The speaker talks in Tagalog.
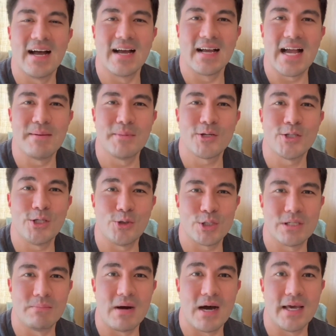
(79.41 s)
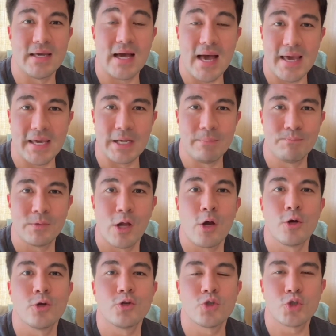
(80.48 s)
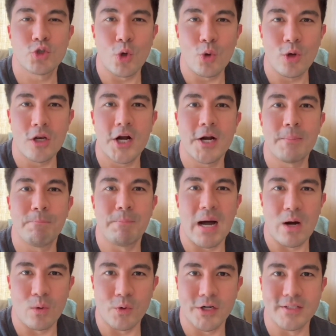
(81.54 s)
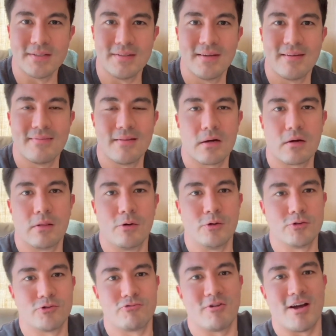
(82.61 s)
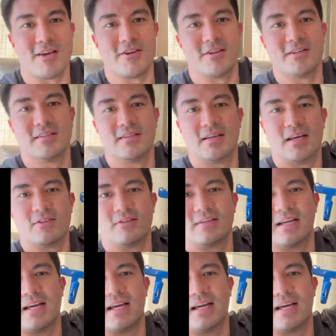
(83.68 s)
Ang gamit ko dito sa bahay ay solar-powered na clothes dryer. Ito ang